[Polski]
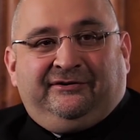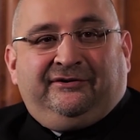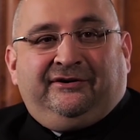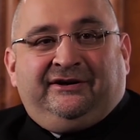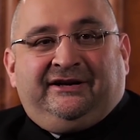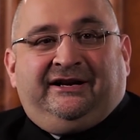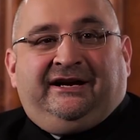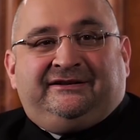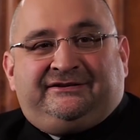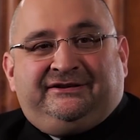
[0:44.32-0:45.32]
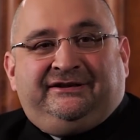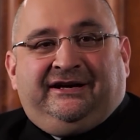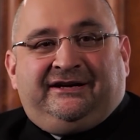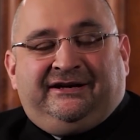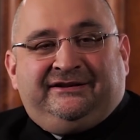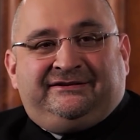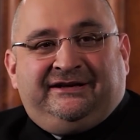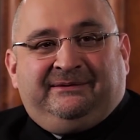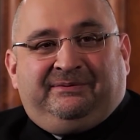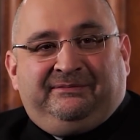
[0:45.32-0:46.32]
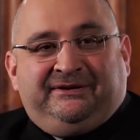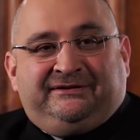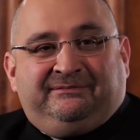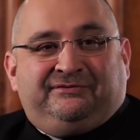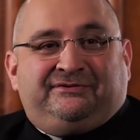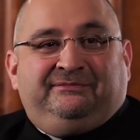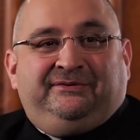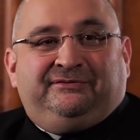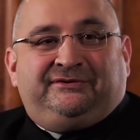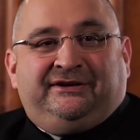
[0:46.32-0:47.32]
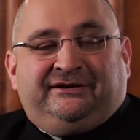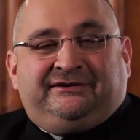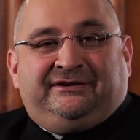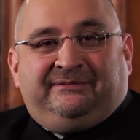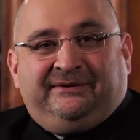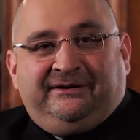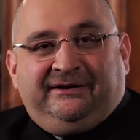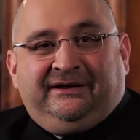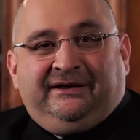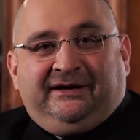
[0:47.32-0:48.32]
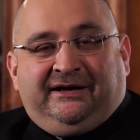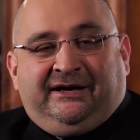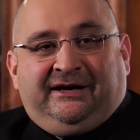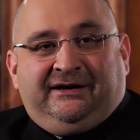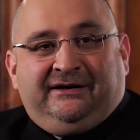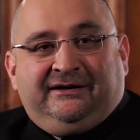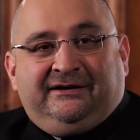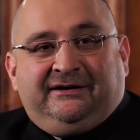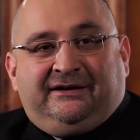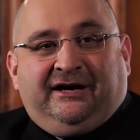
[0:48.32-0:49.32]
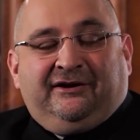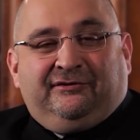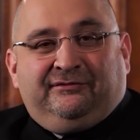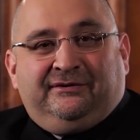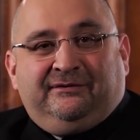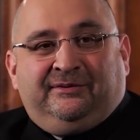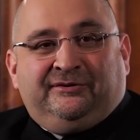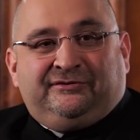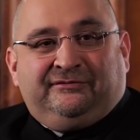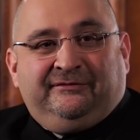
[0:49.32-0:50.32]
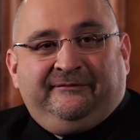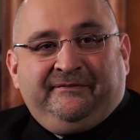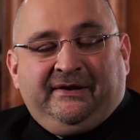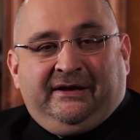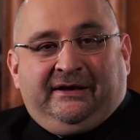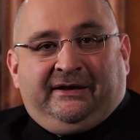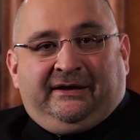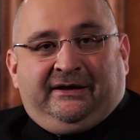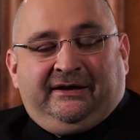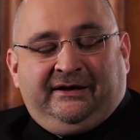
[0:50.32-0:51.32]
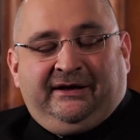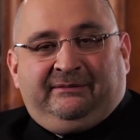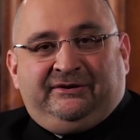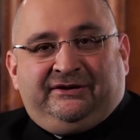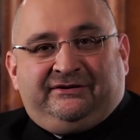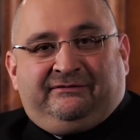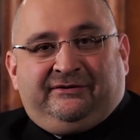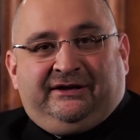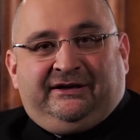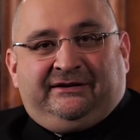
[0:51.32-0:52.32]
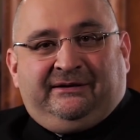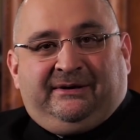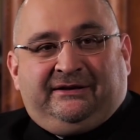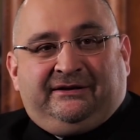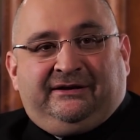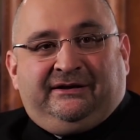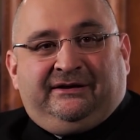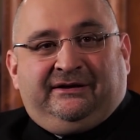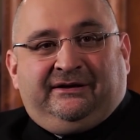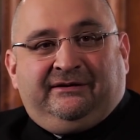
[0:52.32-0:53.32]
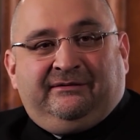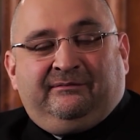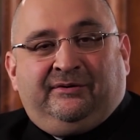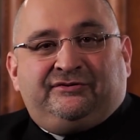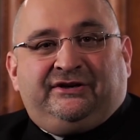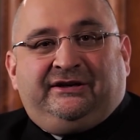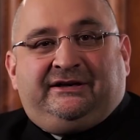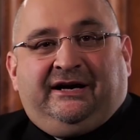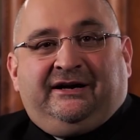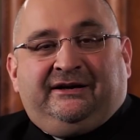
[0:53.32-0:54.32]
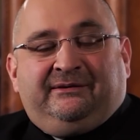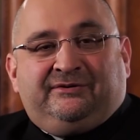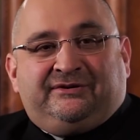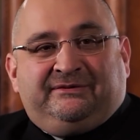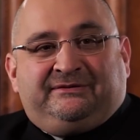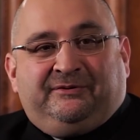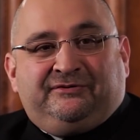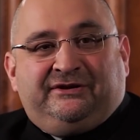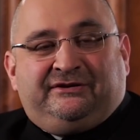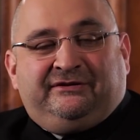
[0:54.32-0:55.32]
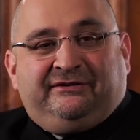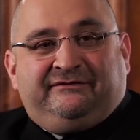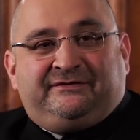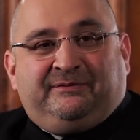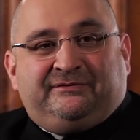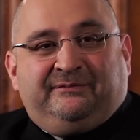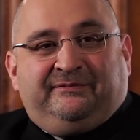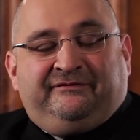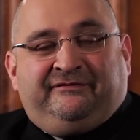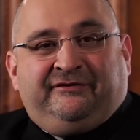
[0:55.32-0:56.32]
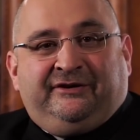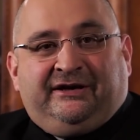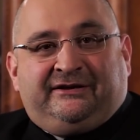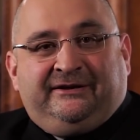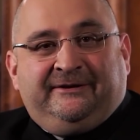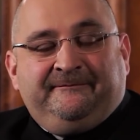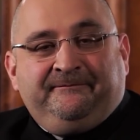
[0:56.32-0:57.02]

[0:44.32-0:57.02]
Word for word: o relacji, jaka istnieje pomiędzy Bożym miłosierdziem a karą Bożą. Ja myślę, że w ogóle na temat y, Bożej kary możemy spojrzeć y, w sposób dwojaki.